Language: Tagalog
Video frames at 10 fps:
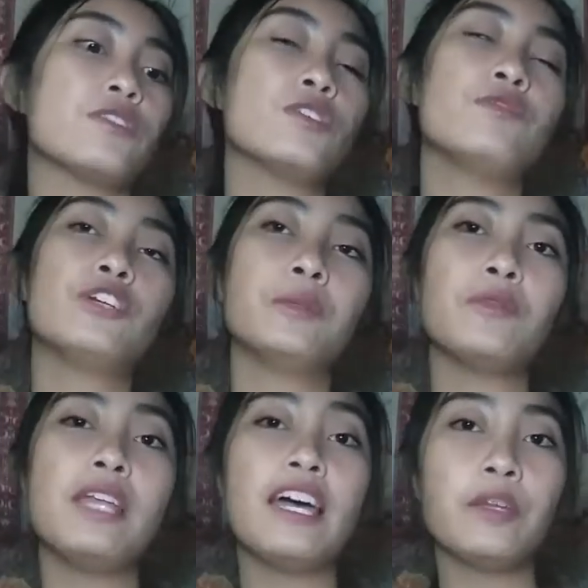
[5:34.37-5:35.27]
So for
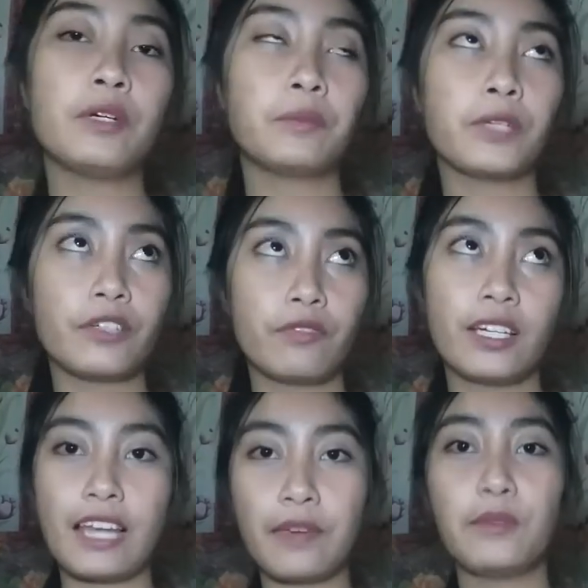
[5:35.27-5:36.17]
me, wala namang
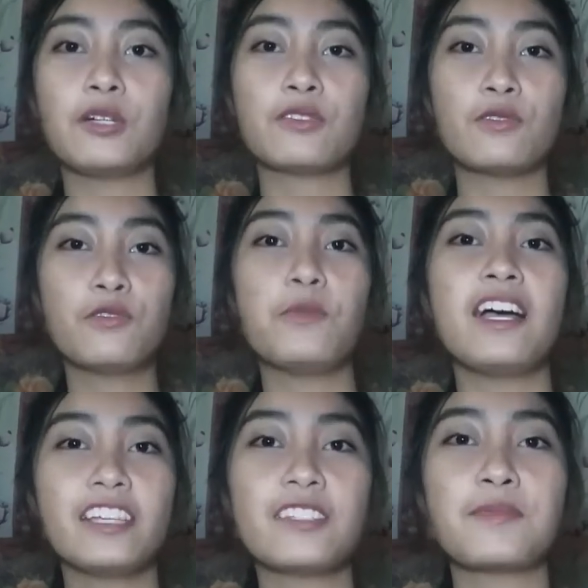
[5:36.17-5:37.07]
perfect life because
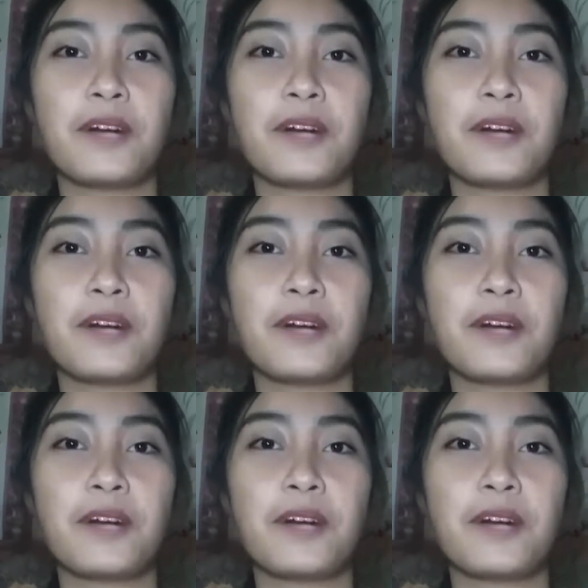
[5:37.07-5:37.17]
nobody's